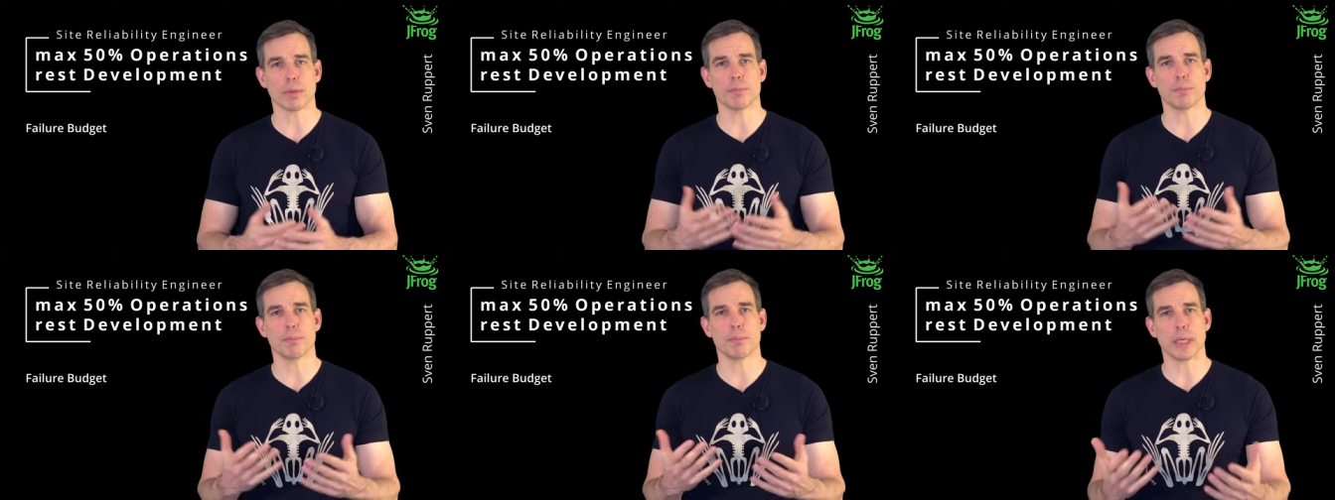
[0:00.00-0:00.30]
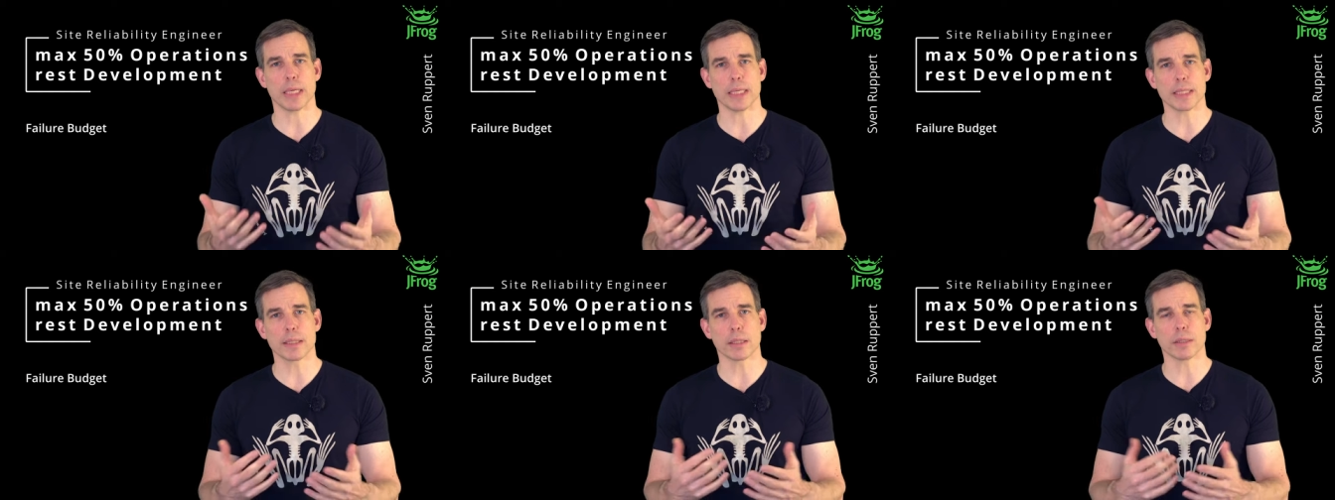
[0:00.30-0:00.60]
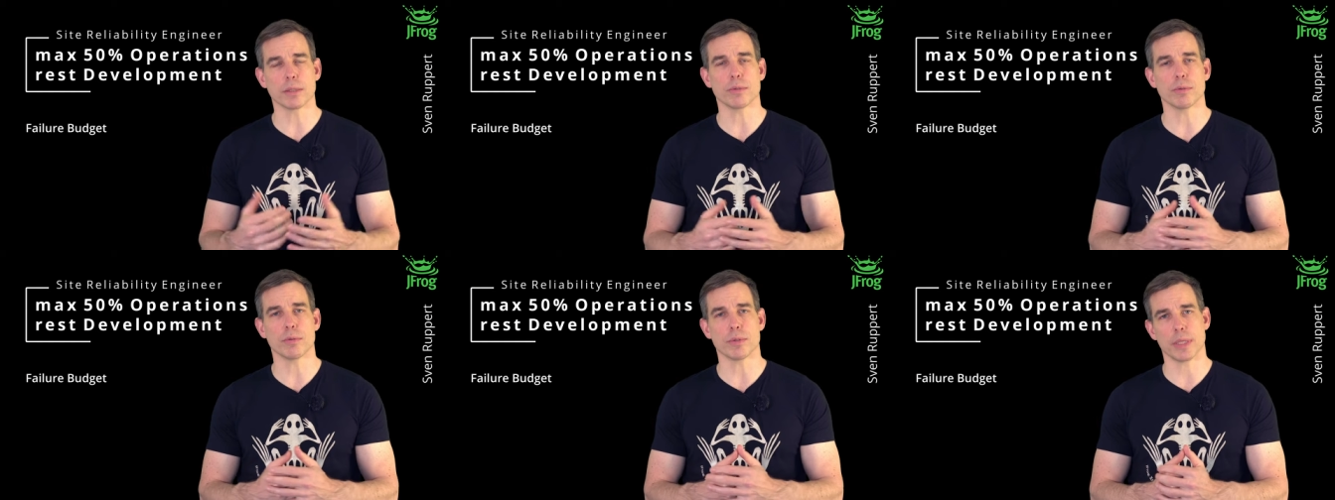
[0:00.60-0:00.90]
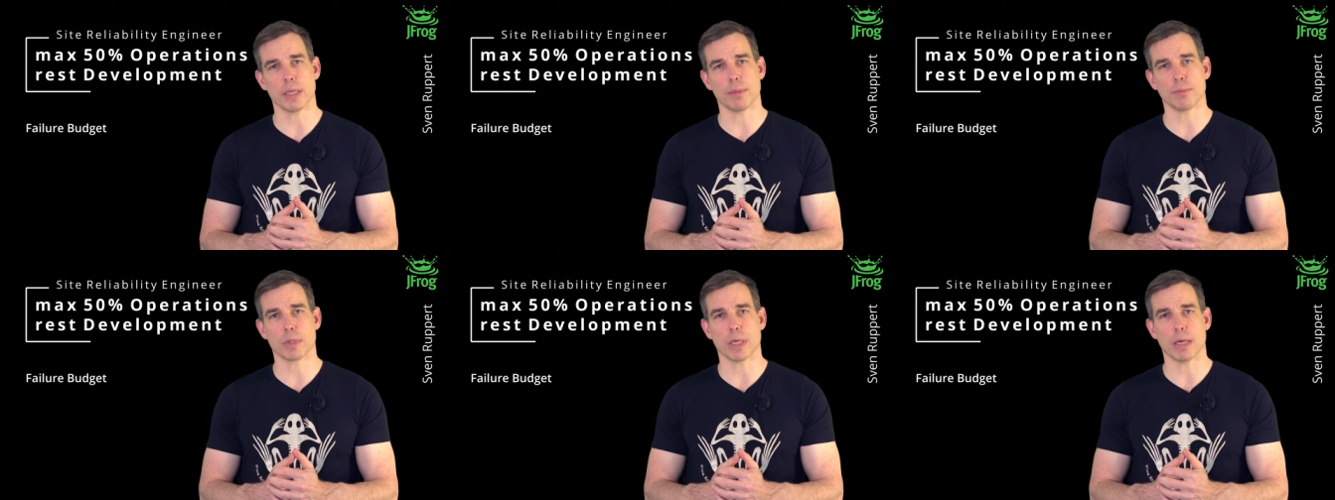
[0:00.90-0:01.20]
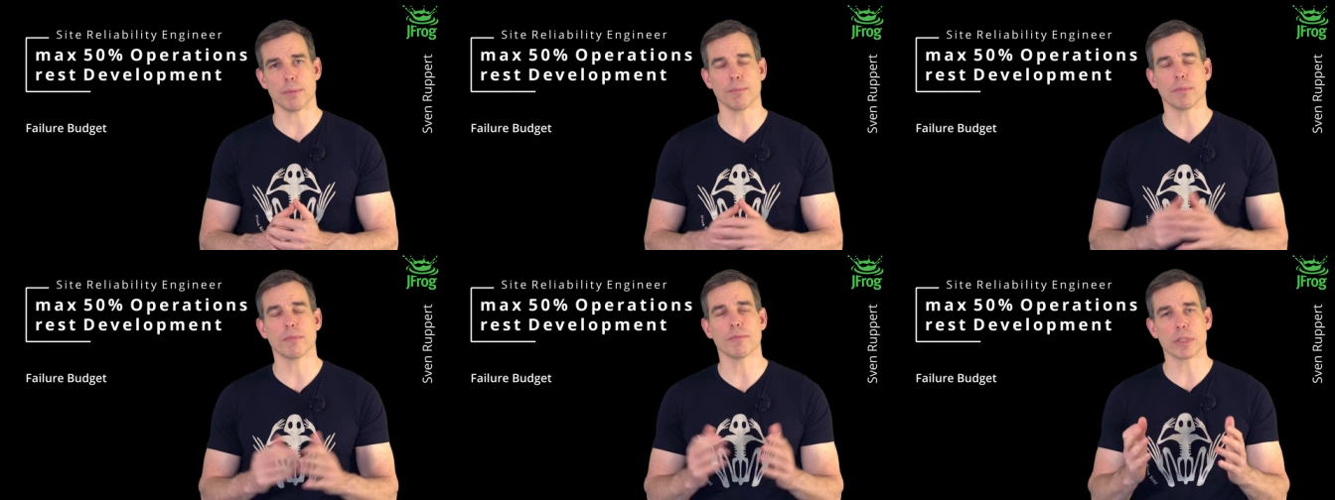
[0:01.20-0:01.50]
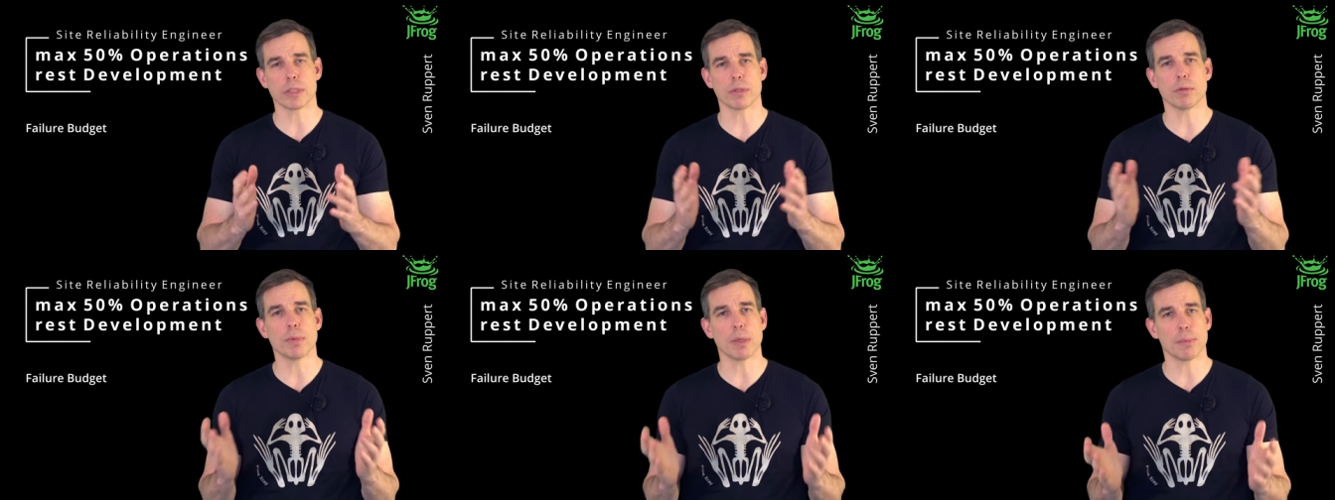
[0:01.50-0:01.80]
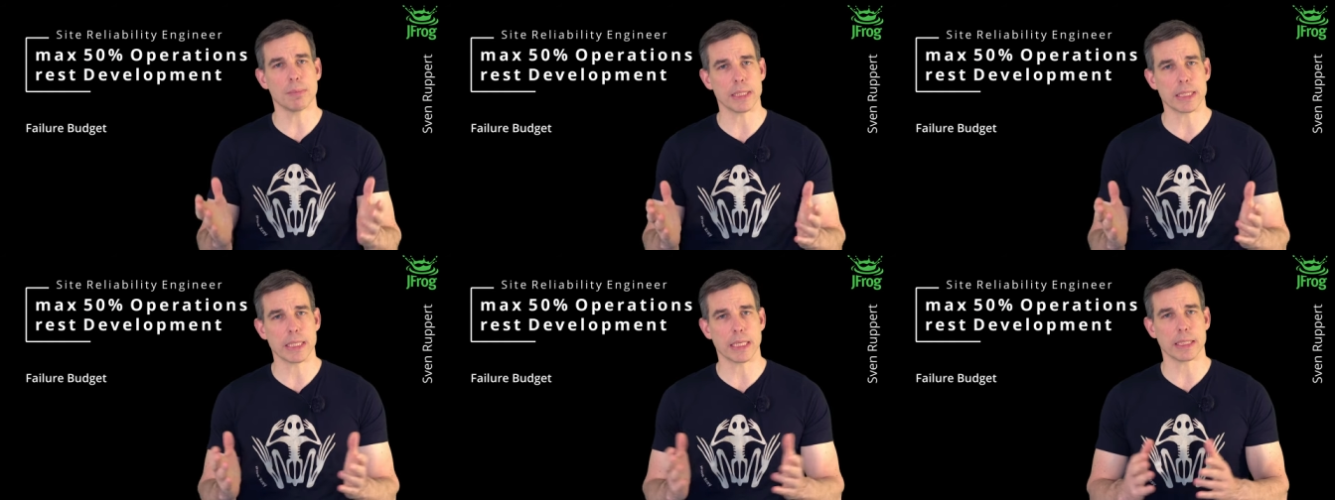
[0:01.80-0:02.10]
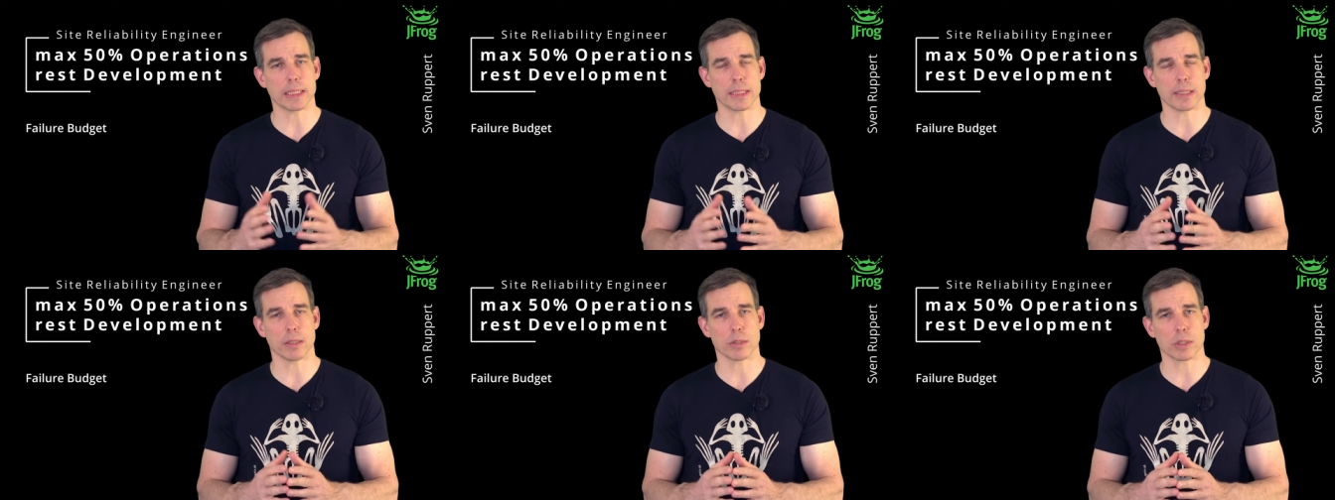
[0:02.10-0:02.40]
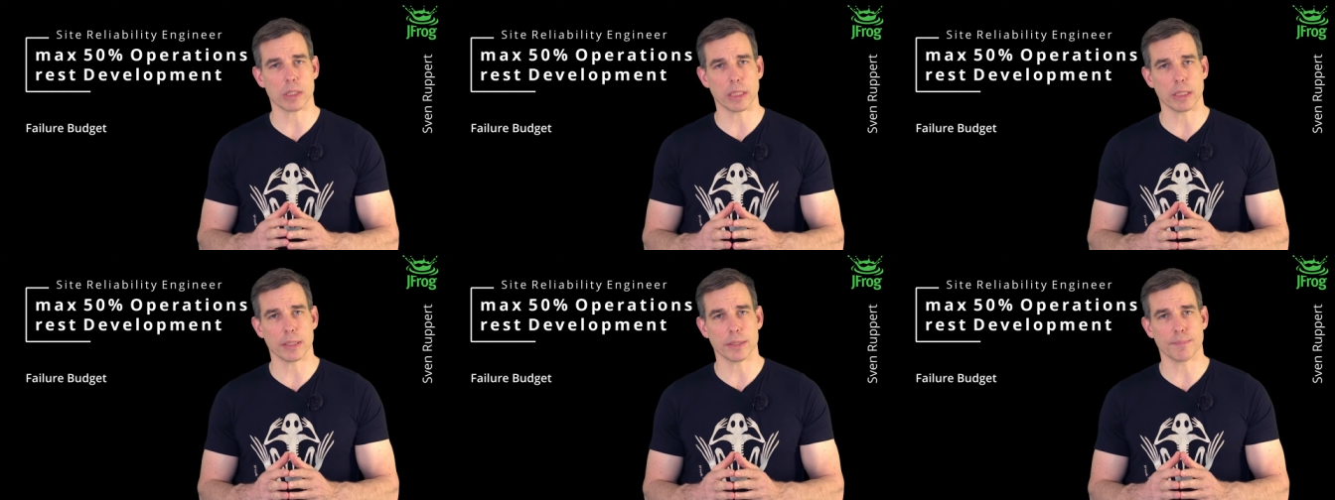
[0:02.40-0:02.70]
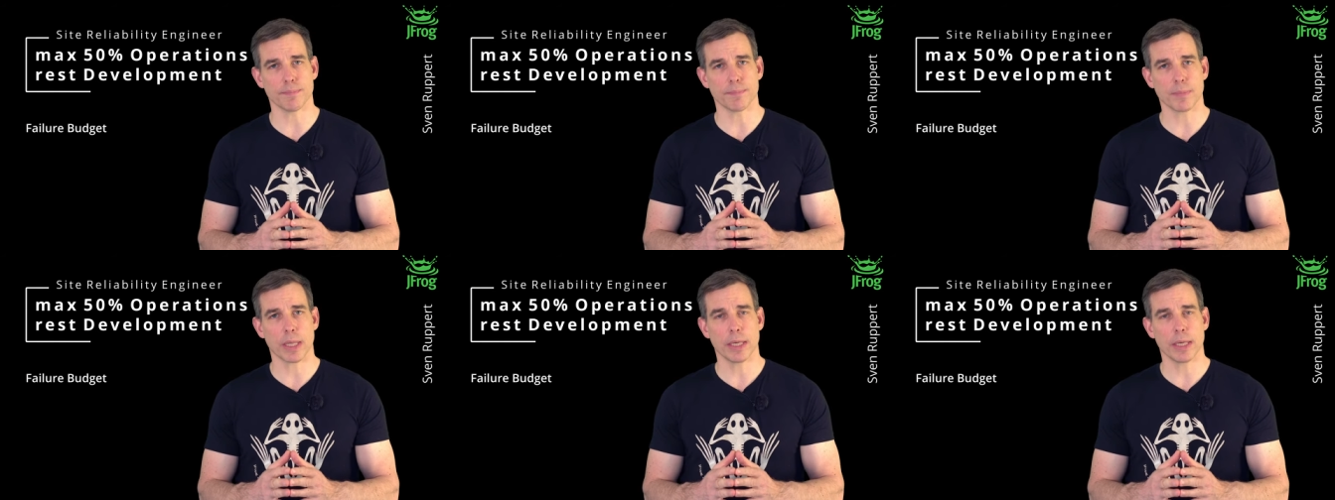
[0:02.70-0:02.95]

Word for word: besseres System zu haben, was auch immer besser an dieser Stelle ist.